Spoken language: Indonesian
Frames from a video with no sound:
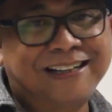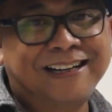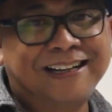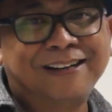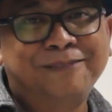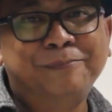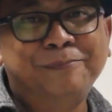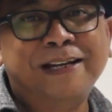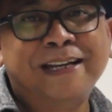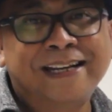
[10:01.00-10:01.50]

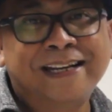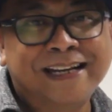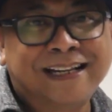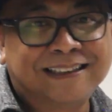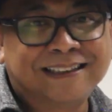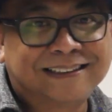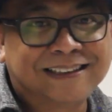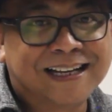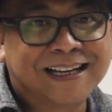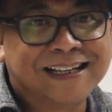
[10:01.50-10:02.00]
nah, milenial
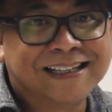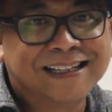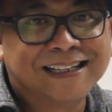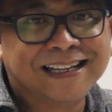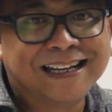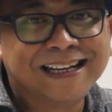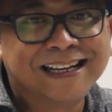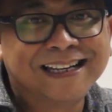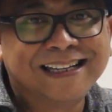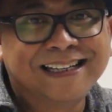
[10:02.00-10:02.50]
sekali
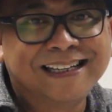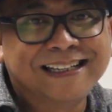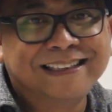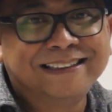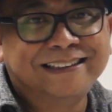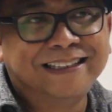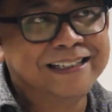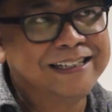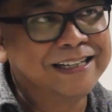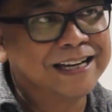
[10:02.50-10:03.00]
ya
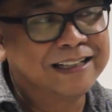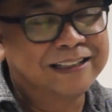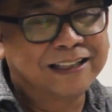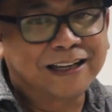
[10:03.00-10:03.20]
jadi